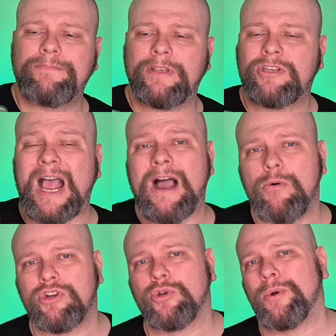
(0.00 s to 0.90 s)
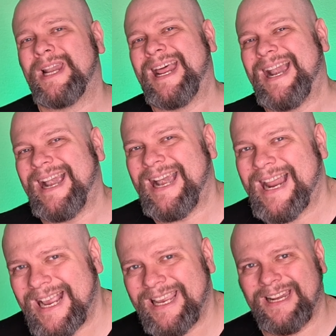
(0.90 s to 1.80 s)
gibt es auch schon
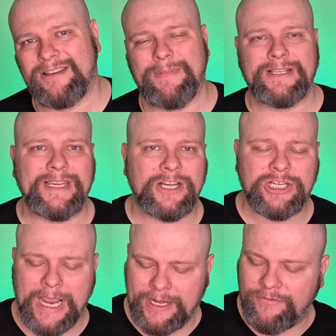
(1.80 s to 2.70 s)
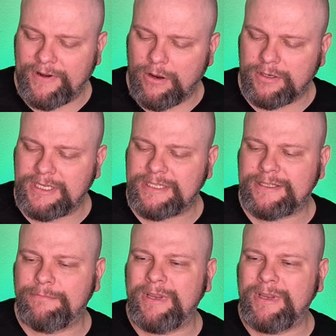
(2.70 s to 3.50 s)
lange nicht mehr. Sehr schade. Ich finde auch dieses